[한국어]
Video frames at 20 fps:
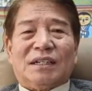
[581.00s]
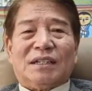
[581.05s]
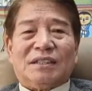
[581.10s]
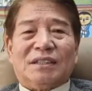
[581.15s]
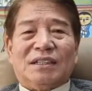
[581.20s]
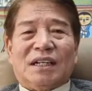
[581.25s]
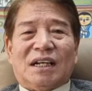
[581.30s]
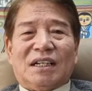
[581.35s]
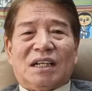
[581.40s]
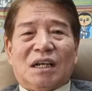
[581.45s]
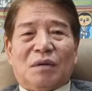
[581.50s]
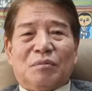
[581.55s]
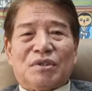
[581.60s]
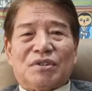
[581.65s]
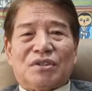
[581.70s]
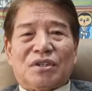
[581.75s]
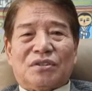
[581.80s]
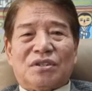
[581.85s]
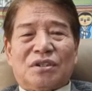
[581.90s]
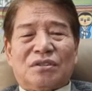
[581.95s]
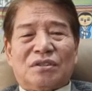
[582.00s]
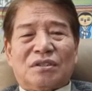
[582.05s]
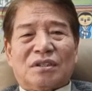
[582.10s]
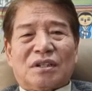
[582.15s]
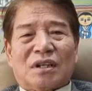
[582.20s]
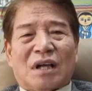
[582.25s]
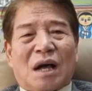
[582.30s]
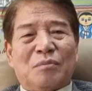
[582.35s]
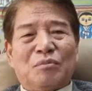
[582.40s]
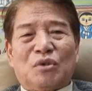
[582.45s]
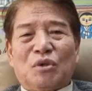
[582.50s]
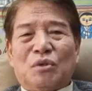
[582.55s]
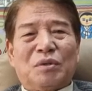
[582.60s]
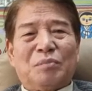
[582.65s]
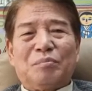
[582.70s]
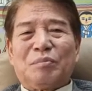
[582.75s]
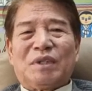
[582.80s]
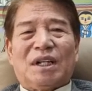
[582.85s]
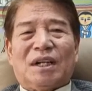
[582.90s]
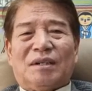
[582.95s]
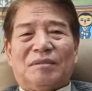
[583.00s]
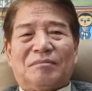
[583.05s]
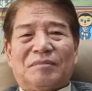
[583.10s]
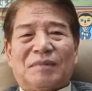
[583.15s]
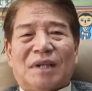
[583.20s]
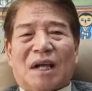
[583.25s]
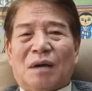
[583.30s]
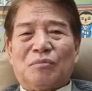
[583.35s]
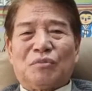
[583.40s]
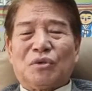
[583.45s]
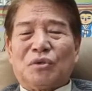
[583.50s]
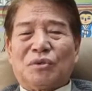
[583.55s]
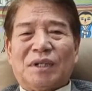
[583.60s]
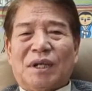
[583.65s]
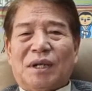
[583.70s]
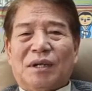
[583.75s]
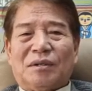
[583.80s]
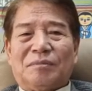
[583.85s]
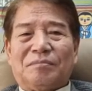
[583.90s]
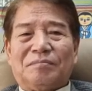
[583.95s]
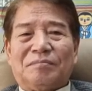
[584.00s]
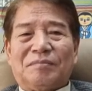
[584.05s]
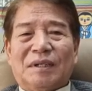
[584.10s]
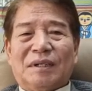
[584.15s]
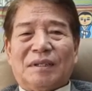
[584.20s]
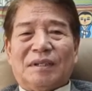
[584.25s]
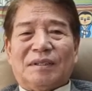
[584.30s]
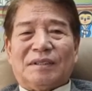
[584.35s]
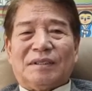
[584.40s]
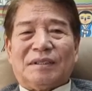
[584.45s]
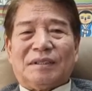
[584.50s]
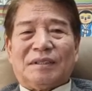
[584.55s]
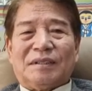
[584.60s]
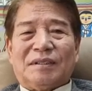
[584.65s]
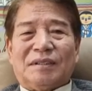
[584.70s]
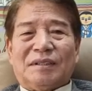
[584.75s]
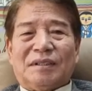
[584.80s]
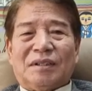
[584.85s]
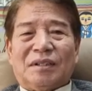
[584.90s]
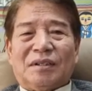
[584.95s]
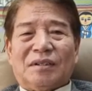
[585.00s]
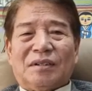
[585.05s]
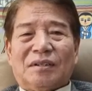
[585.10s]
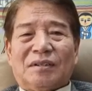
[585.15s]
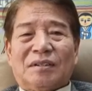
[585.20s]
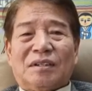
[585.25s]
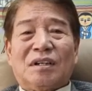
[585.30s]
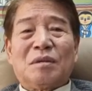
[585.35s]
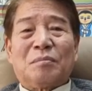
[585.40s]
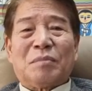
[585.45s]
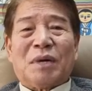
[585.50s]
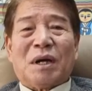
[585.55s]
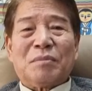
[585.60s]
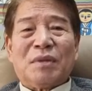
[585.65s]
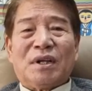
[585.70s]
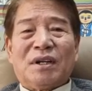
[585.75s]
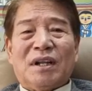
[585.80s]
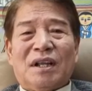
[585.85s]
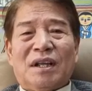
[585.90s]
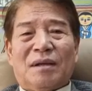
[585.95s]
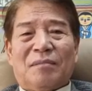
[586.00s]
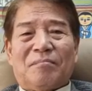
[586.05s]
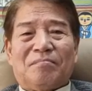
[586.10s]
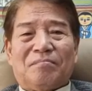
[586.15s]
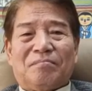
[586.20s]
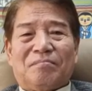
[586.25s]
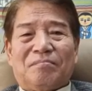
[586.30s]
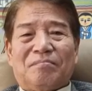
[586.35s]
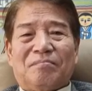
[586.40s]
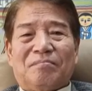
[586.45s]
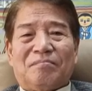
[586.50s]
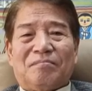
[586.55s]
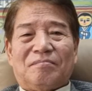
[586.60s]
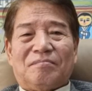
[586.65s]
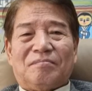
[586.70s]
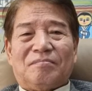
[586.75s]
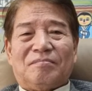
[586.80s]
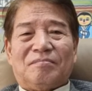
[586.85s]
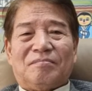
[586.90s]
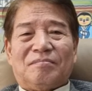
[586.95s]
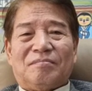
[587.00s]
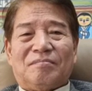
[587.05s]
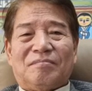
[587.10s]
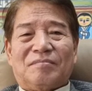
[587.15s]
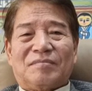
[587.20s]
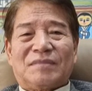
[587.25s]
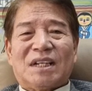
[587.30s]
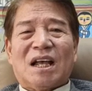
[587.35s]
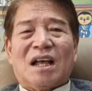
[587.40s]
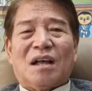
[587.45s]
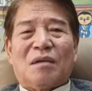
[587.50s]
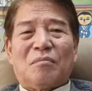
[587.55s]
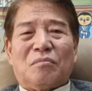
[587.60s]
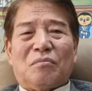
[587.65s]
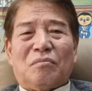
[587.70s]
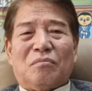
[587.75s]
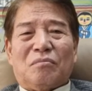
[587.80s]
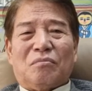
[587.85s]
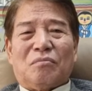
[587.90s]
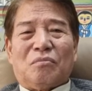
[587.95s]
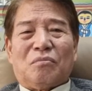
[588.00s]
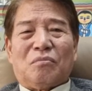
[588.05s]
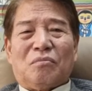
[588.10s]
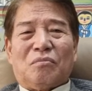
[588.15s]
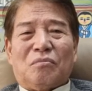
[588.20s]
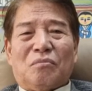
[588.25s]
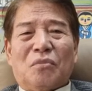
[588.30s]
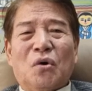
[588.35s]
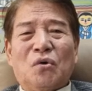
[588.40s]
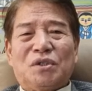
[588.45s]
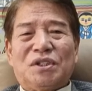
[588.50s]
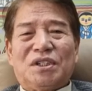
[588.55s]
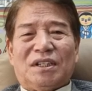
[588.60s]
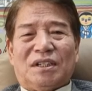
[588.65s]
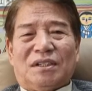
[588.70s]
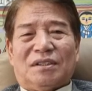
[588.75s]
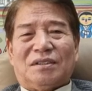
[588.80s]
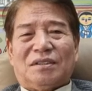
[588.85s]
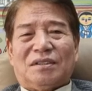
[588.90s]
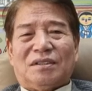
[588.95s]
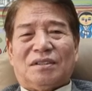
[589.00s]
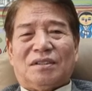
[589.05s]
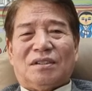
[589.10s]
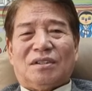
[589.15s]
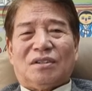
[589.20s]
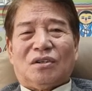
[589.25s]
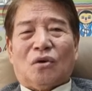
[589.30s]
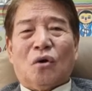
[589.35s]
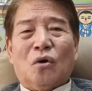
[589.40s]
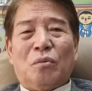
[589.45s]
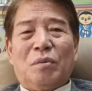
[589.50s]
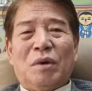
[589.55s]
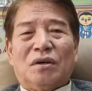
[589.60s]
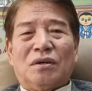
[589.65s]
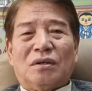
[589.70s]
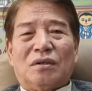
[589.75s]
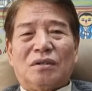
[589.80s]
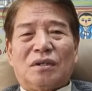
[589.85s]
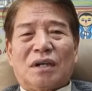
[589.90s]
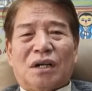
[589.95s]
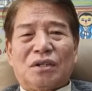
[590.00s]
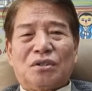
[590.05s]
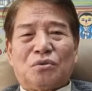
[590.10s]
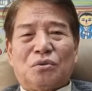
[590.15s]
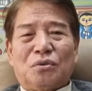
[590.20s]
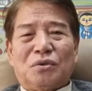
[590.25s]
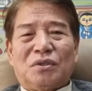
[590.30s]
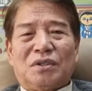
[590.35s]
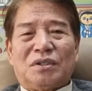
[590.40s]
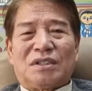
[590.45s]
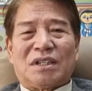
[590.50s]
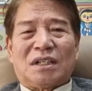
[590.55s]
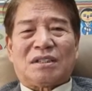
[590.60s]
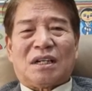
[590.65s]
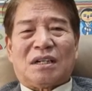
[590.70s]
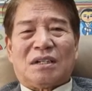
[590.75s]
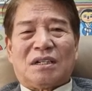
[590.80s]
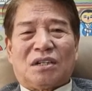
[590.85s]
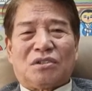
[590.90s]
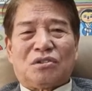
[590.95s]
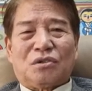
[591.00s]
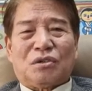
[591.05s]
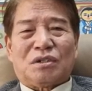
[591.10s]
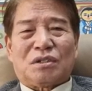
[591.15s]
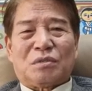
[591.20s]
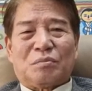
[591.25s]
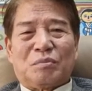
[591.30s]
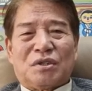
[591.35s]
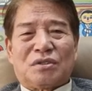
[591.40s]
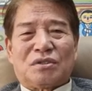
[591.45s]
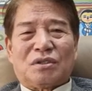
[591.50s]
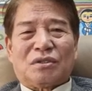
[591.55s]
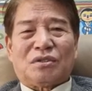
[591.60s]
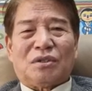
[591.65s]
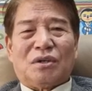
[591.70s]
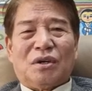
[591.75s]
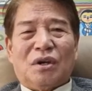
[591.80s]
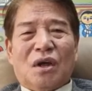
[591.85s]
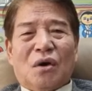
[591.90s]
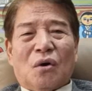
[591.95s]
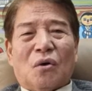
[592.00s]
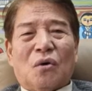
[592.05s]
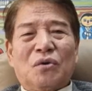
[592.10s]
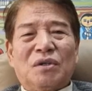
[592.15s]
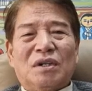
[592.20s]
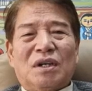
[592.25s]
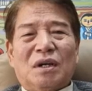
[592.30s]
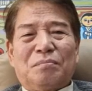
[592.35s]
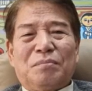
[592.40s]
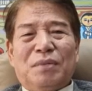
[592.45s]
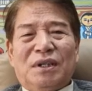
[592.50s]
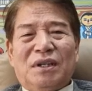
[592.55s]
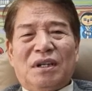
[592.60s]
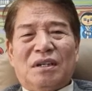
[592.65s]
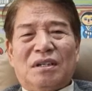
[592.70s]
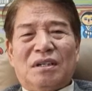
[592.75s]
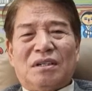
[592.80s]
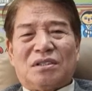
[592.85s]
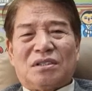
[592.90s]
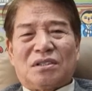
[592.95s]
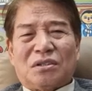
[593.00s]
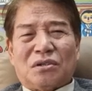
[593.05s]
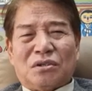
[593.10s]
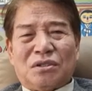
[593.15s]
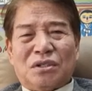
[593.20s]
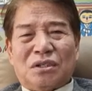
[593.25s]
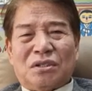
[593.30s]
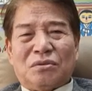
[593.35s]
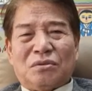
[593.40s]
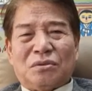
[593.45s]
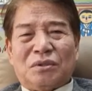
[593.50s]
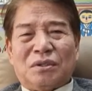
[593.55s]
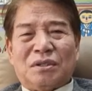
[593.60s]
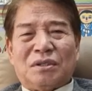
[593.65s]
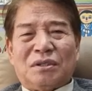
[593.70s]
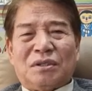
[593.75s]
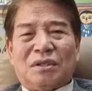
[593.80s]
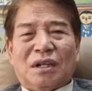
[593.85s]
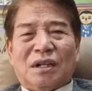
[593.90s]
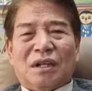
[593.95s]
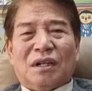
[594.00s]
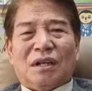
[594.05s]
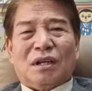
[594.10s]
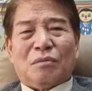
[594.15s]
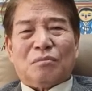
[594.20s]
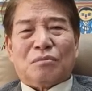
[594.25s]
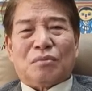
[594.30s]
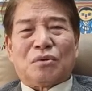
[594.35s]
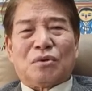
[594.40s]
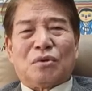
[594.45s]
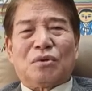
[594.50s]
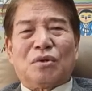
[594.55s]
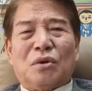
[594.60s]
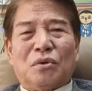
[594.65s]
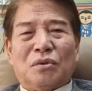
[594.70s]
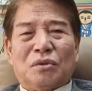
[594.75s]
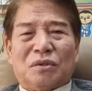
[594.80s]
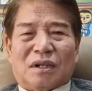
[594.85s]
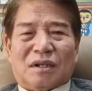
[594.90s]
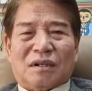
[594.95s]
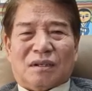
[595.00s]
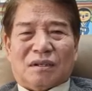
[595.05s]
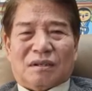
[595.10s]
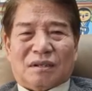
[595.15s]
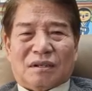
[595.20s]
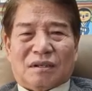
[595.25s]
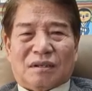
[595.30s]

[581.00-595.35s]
어, 이야기하면서 저는 감동입니다. 감동이에요. 그런 반면에 차 모씨 500억을 가지고 있는 재산을 가지고 있으면서도 온갖 비리를 저지르고 있는 부끄러운